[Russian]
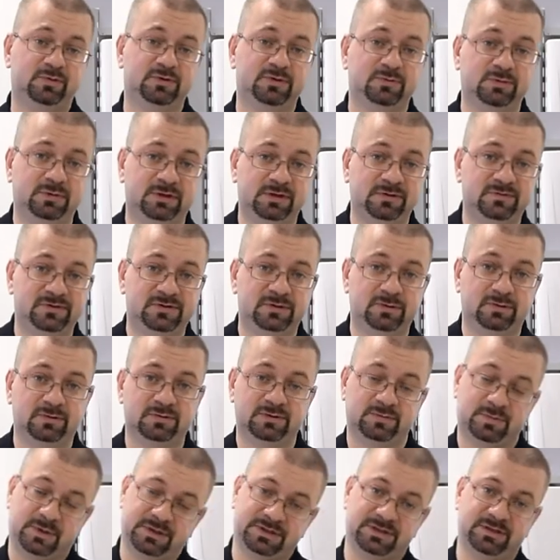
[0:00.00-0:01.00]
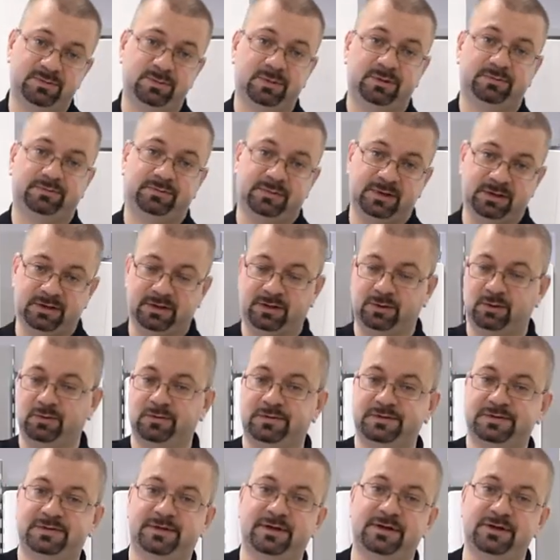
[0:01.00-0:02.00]
общем-то, и все. Спасибо и до
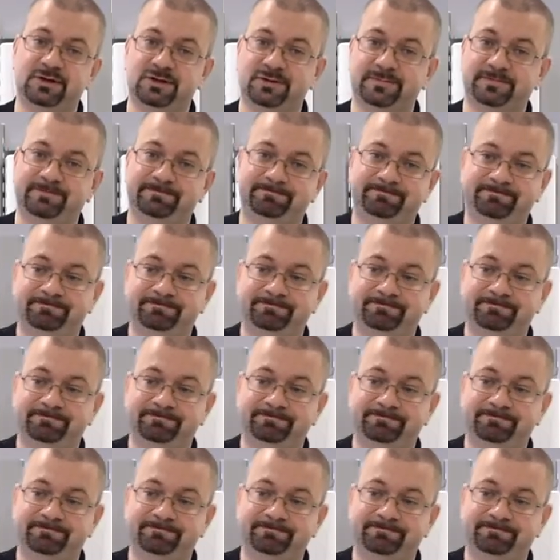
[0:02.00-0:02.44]
новых встреч.